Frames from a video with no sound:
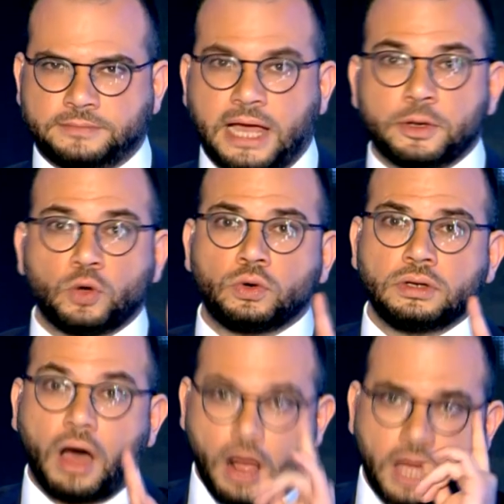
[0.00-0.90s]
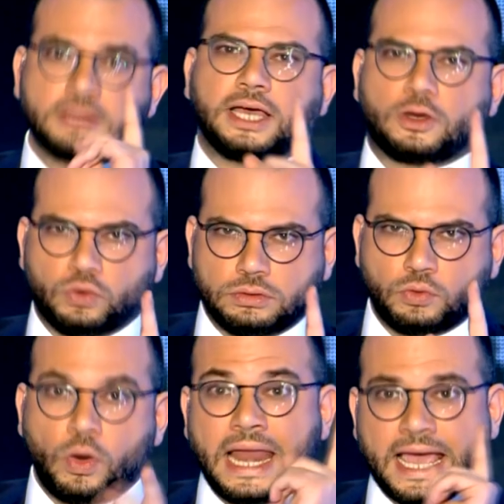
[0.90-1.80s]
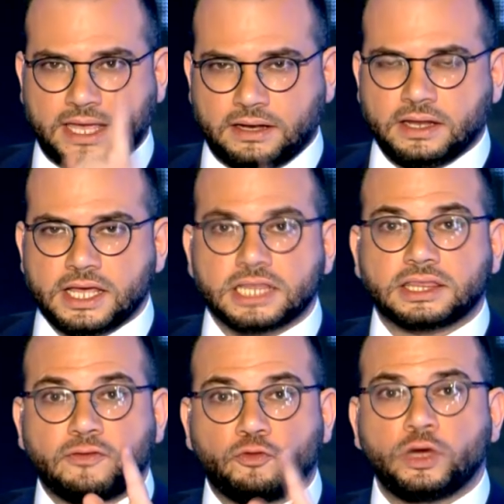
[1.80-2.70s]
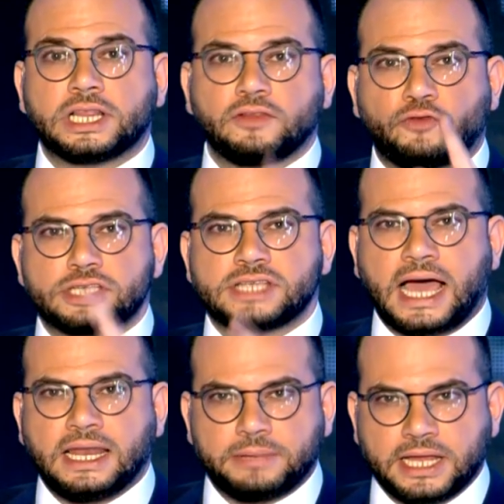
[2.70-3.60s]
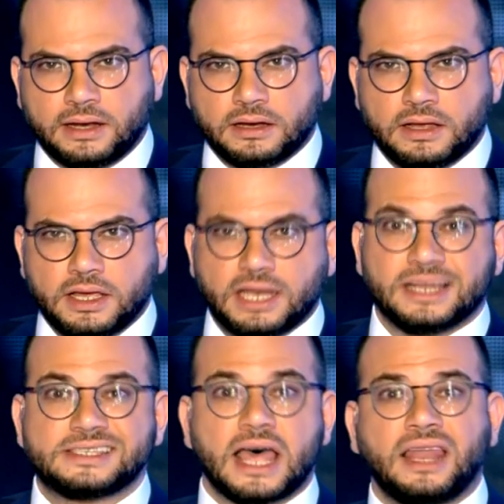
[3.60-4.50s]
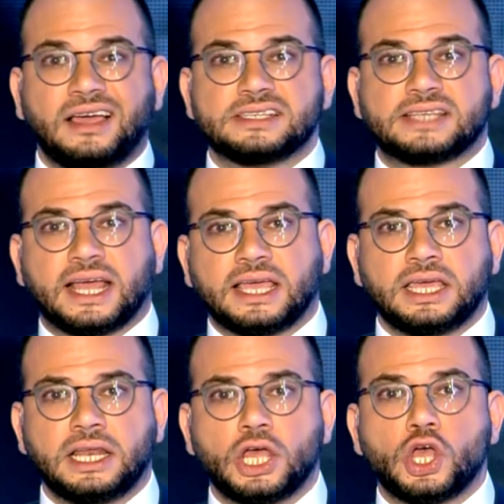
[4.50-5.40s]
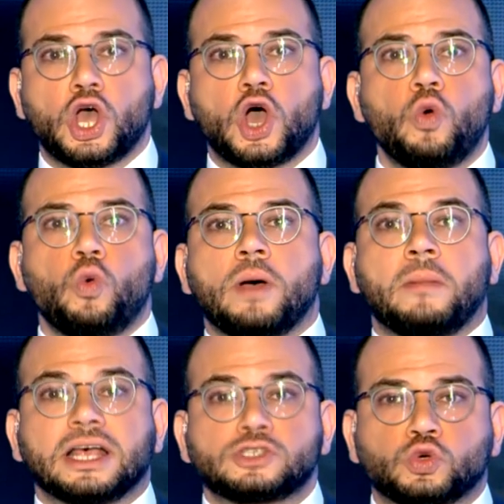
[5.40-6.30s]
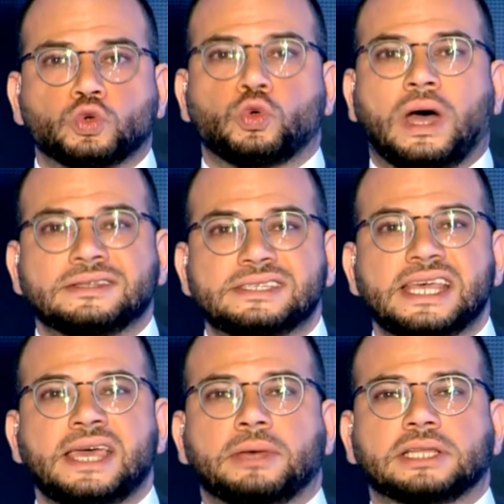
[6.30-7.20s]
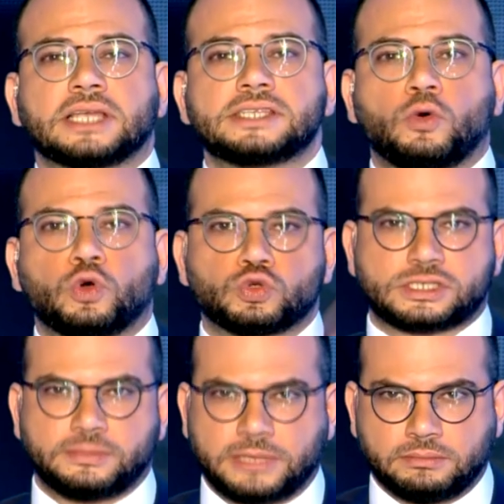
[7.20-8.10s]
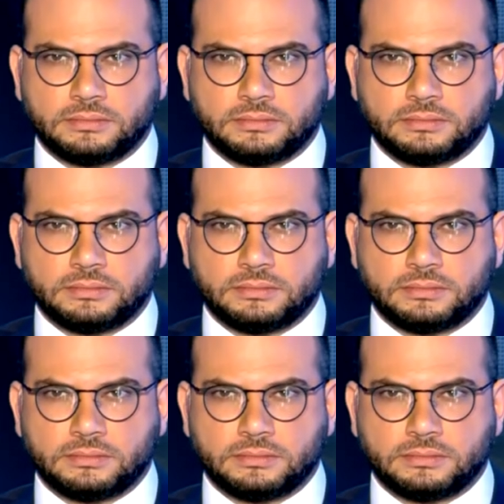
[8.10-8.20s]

عم نقول قد يكون ولكن تفويت الفرصة على لبنان لصالح إسرائيل هو مقصود وعن سابق تصور وتصميم